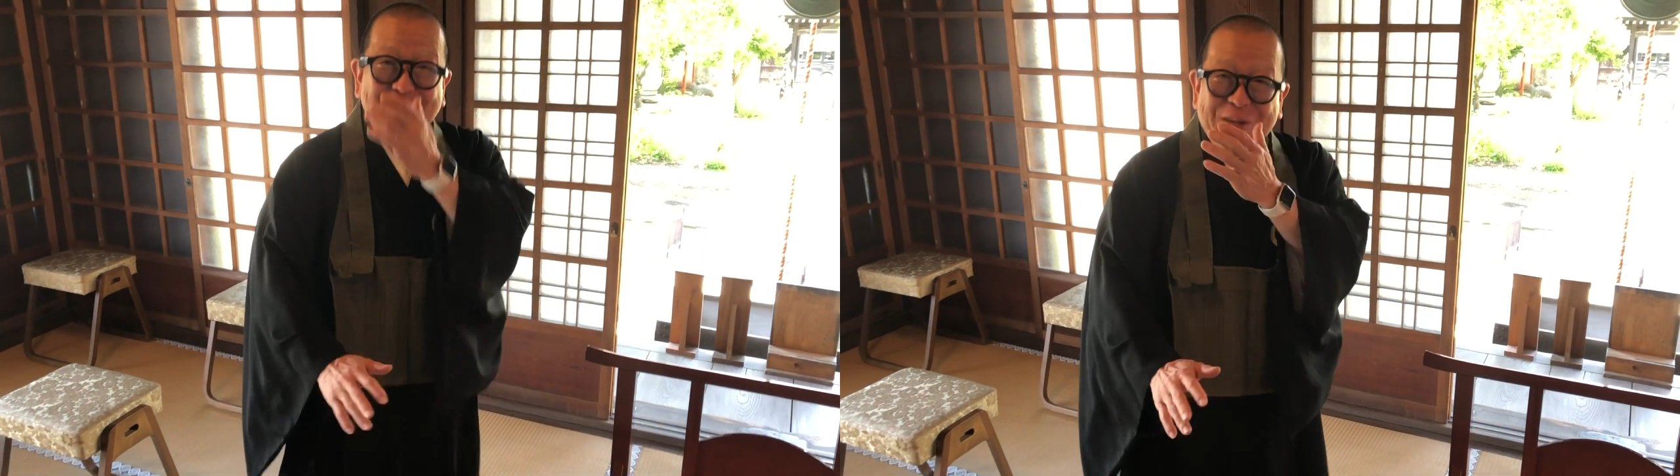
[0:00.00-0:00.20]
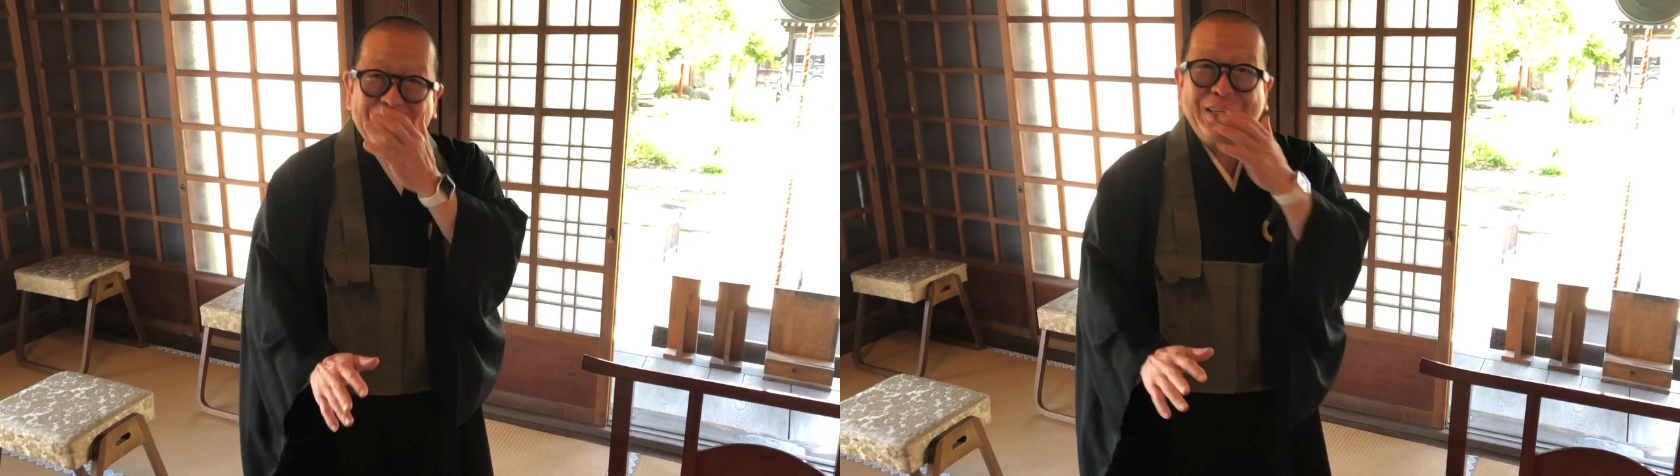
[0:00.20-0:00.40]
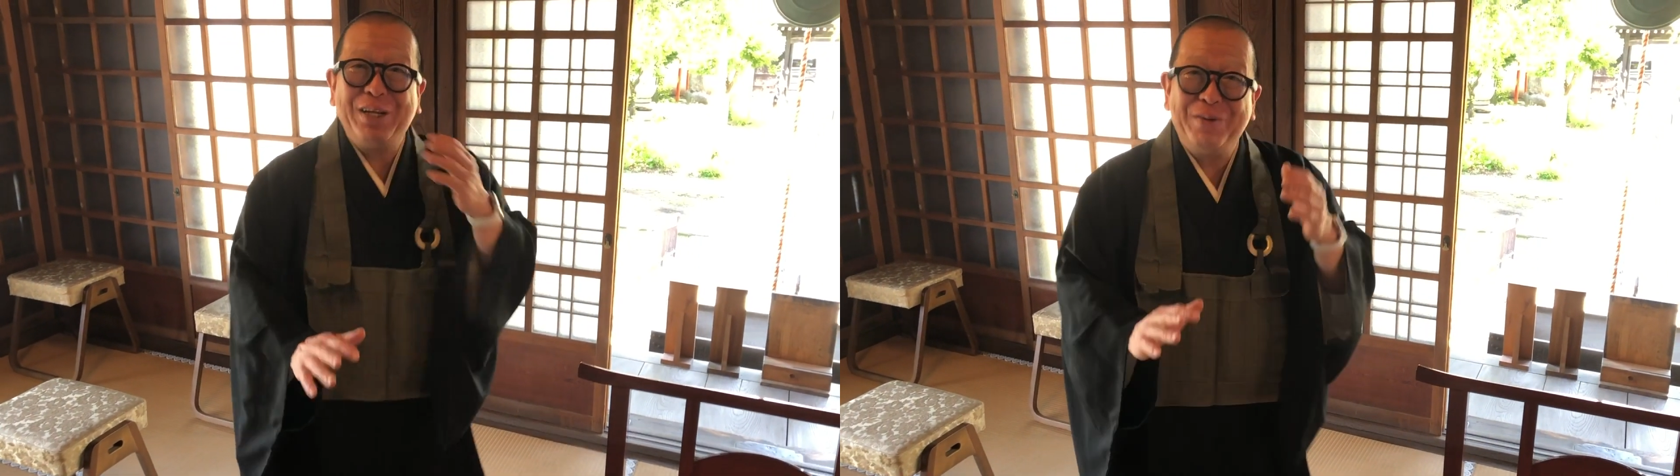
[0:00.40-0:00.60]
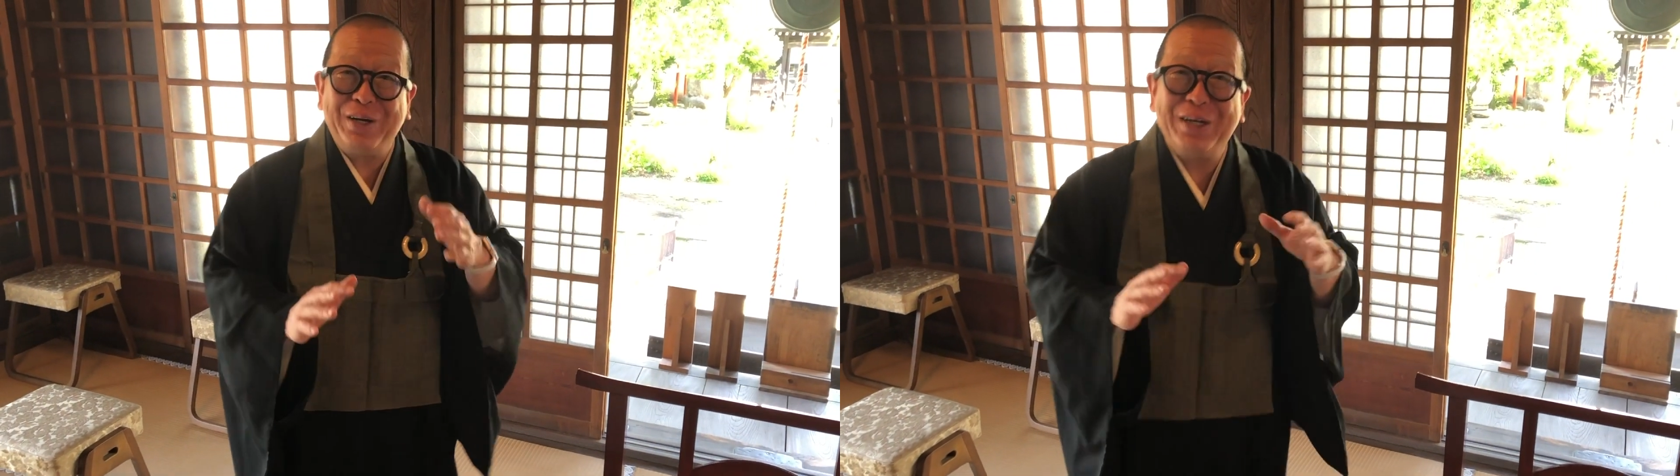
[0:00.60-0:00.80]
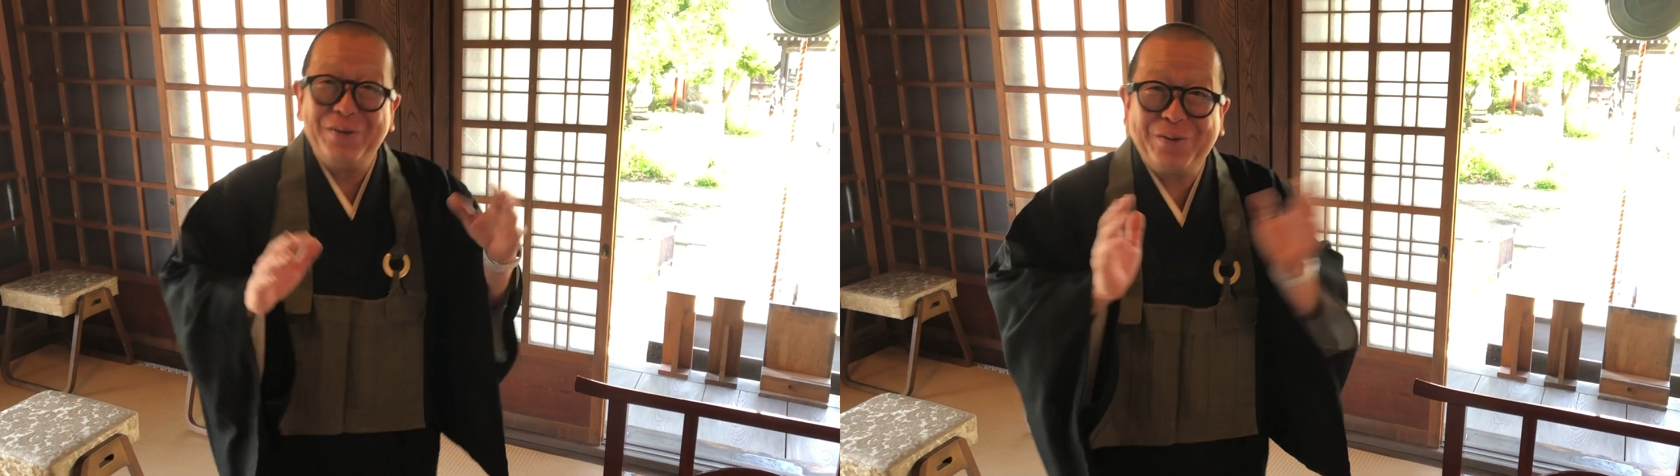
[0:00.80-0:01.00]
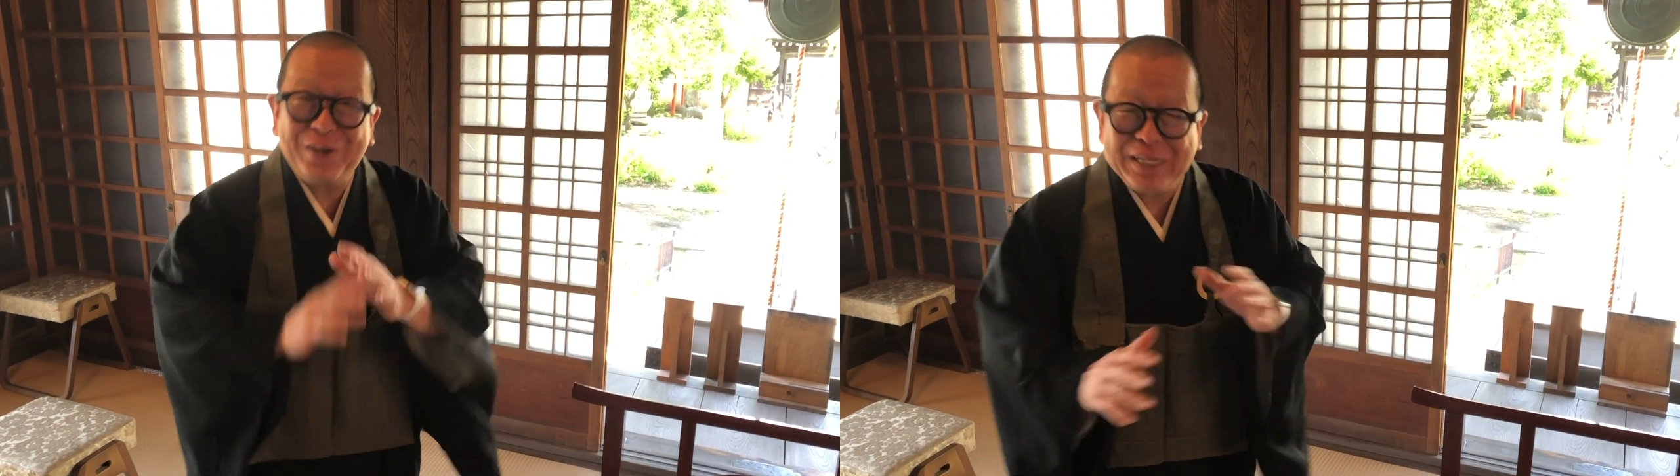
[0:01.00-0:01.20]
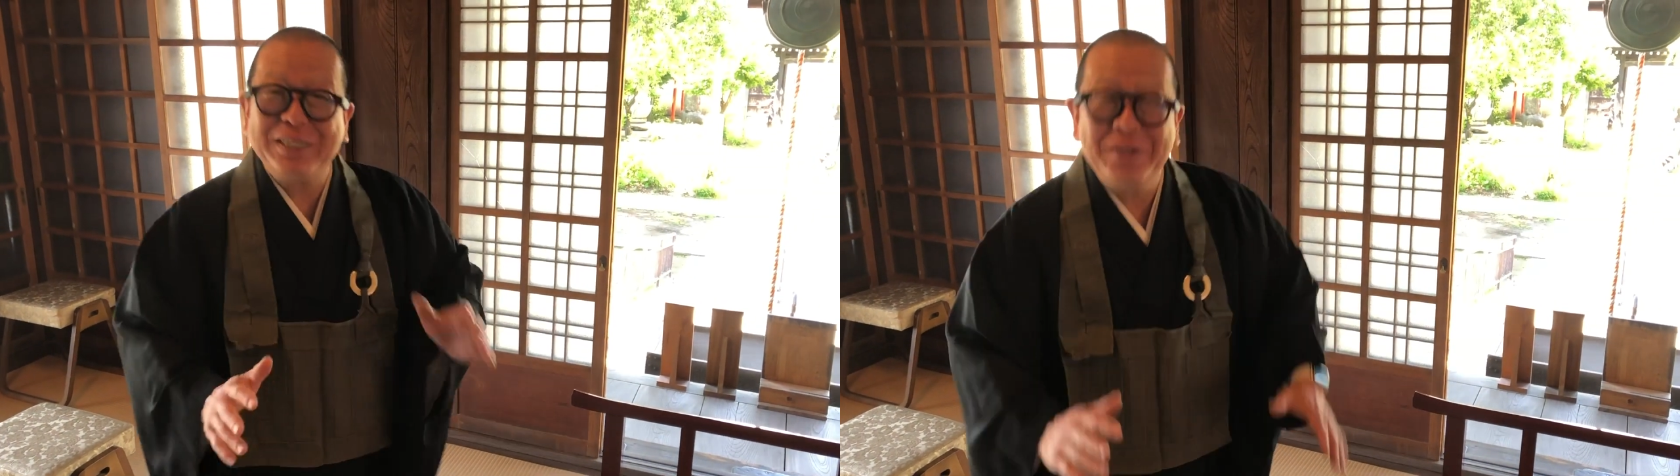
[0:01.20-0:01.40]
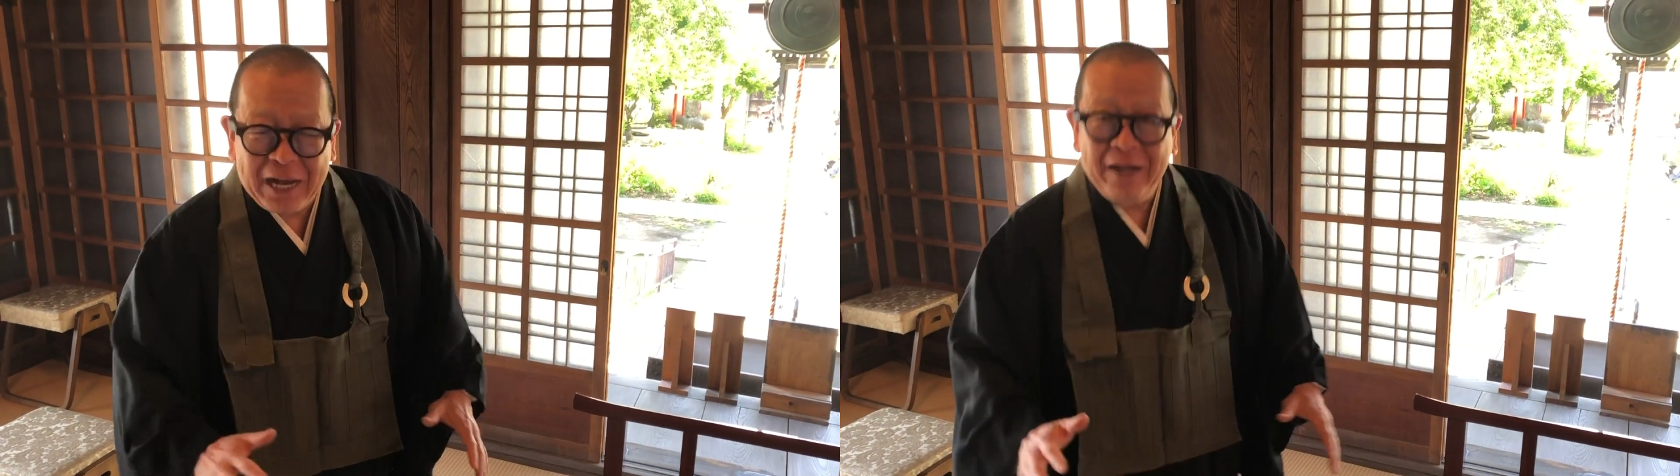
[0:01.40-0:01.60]
に見られたら笑い怒られ
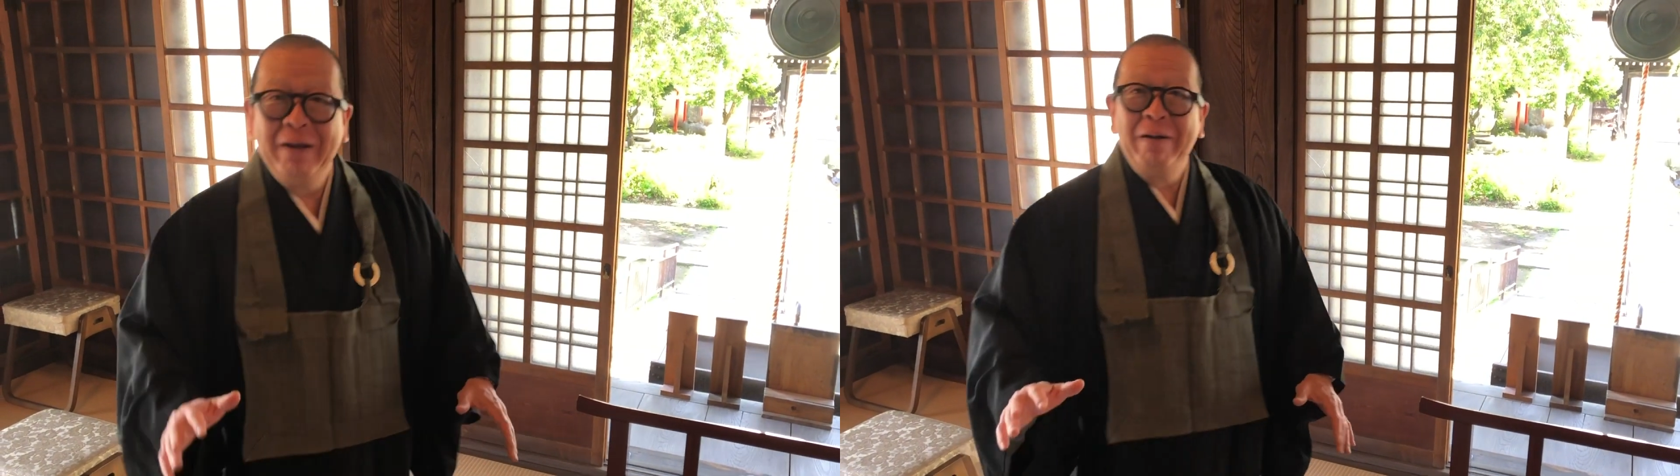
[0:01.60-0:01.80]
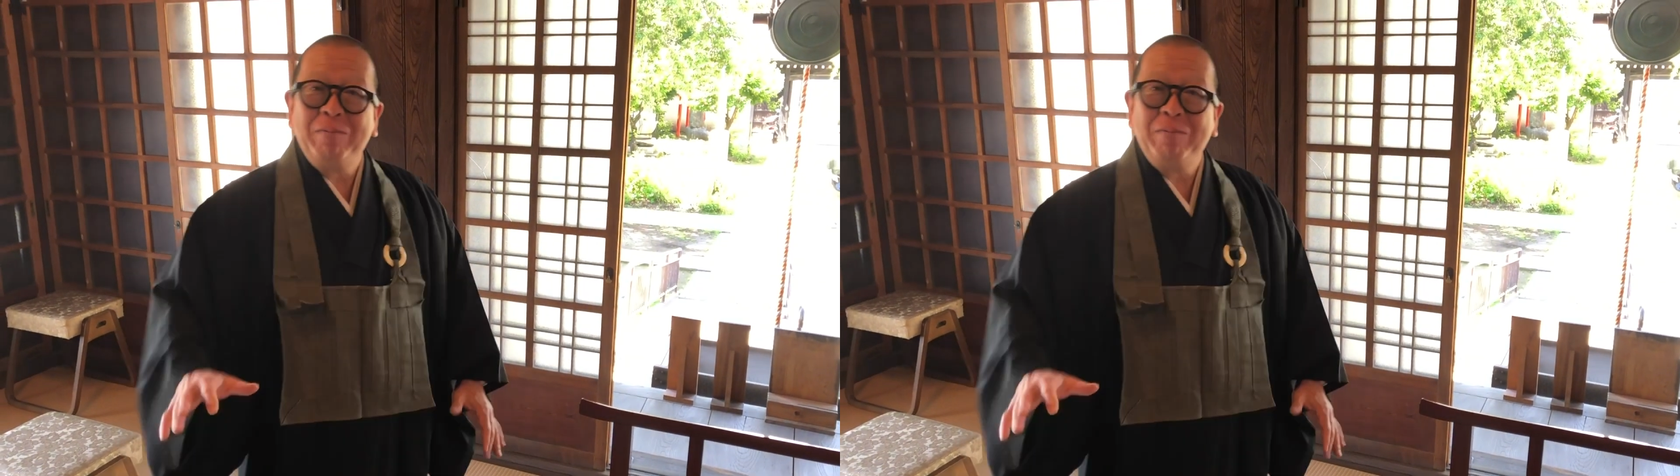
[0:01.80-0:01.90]
ちゃうね